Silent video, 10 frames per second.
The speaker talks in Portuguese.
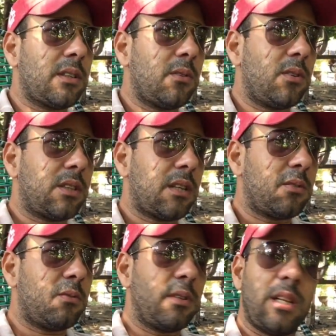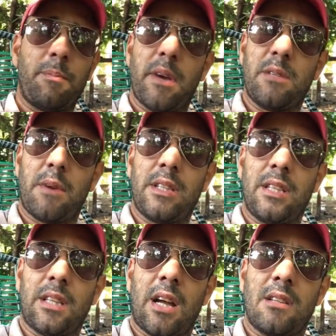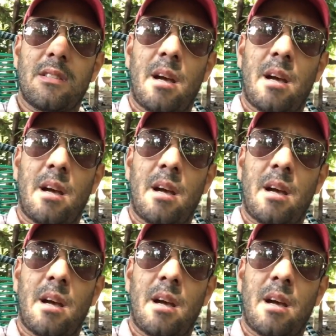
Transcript: Entre em contato com ele e pede mais detalhes,